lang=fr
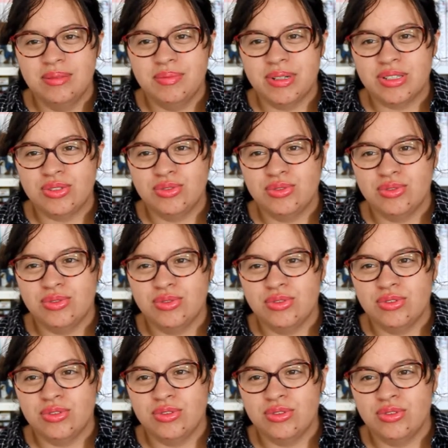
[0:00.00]
parce que
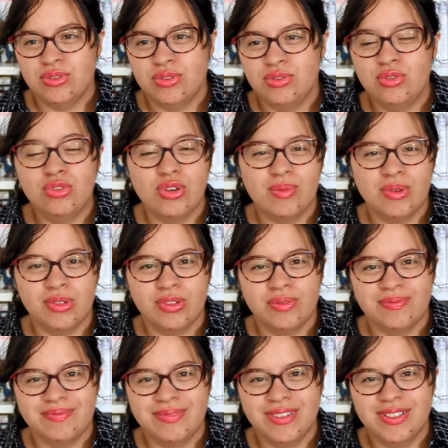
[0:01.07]
euh, tu le commandes.
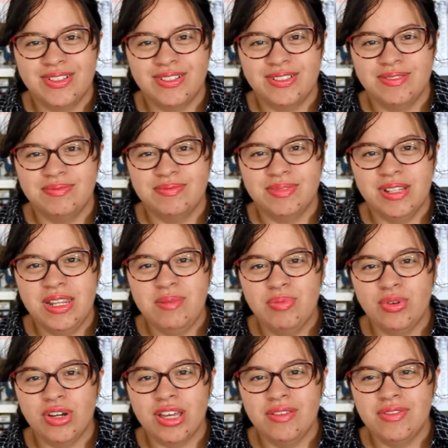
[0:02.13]
Euh,
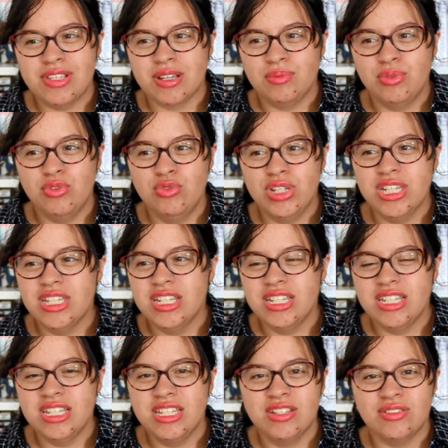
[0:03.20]
c'est un peu lui qui
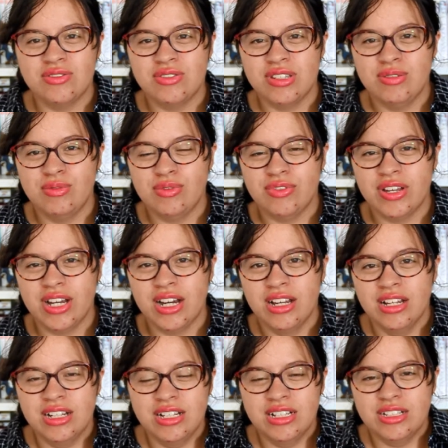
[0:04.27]
décide euh, ce qu'il veut faire.
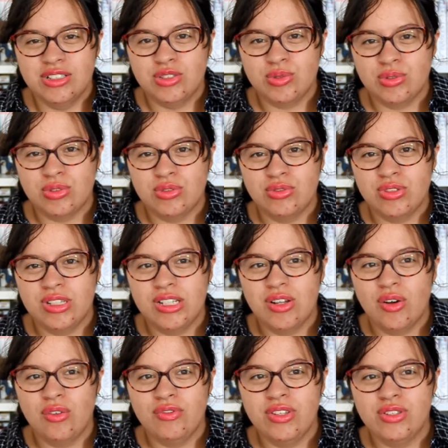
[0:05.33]
Je pense que s'il a
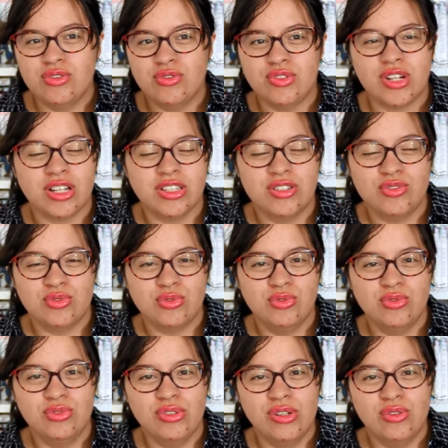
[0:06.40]
envie de te jarter de son
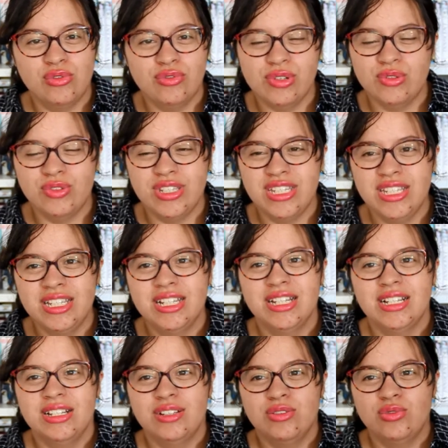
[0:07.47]
dos, il le fait aussi.
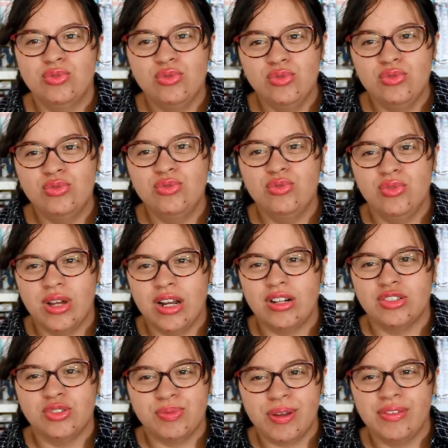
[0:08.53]
Du coup, voilà,
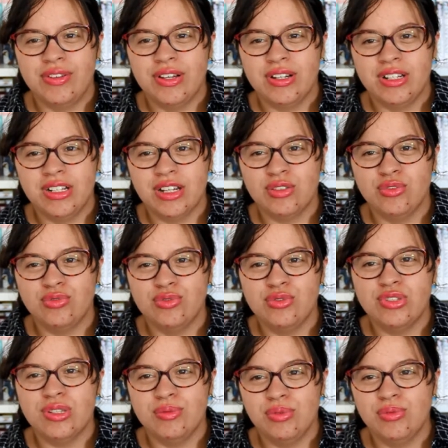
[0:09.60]
je préfère l'éclair de
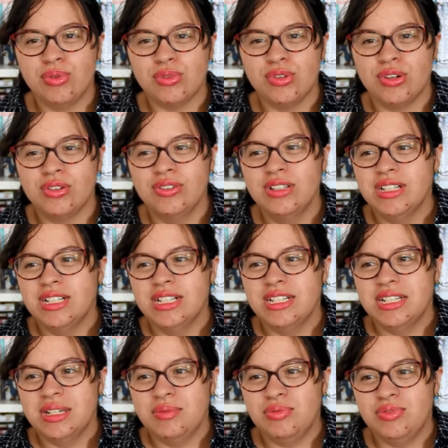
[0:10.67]
feu, c'est plus prudent.
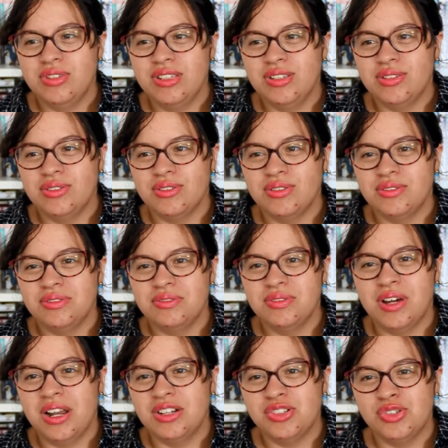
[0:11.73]
Et puis,
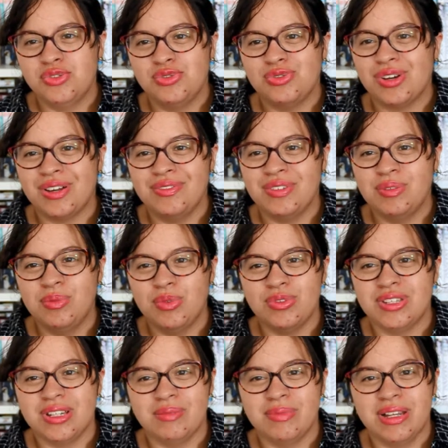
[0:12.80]
voilà, j'ai toujours rêvé de
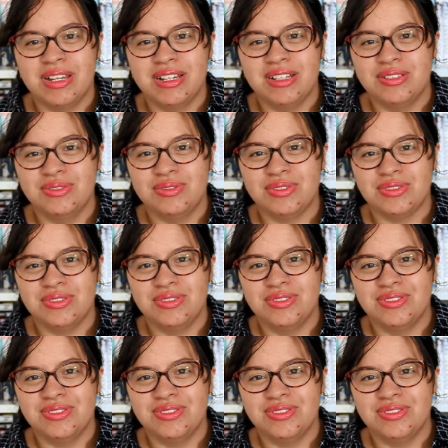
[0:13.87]
monter un balai, donc...